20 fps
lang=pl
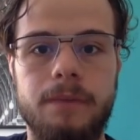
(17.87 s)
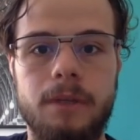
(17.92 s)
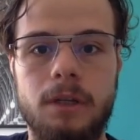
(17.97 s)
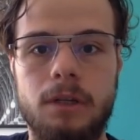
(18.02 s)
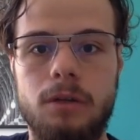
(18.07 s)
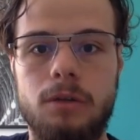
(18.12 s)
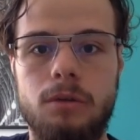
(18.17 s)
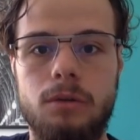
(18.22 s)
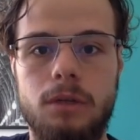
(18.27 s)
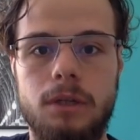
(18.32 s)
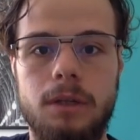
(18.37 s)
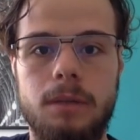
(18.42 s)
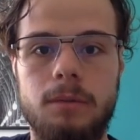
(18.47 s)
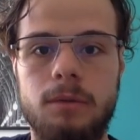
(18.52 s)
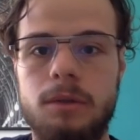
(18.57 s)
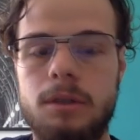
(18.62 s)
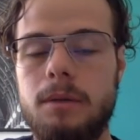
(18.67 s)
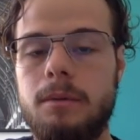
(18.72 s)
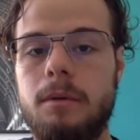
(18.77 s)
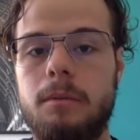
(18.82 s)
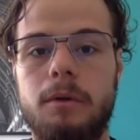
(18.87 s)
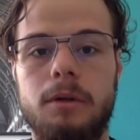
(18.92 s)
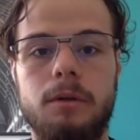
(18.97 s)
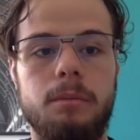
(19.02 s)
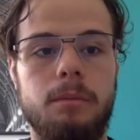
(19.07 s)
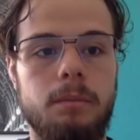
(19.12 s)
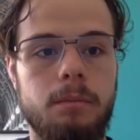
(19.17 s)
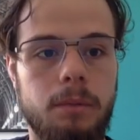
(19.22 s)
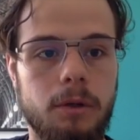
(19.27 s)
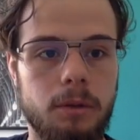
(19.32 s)
który tam udostępniam moim
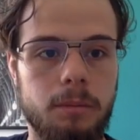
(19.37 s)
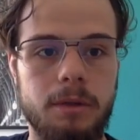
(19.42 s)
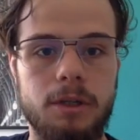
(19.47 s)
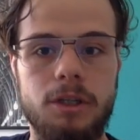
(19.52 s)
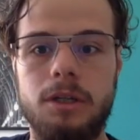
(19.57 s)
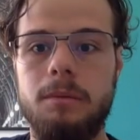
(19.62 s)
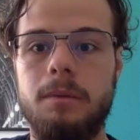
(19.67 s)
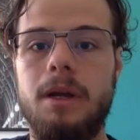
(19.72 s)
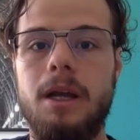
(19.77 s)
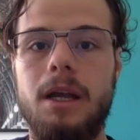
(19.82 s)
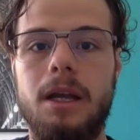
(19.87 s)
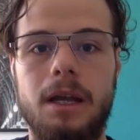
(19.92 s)
podopiecznym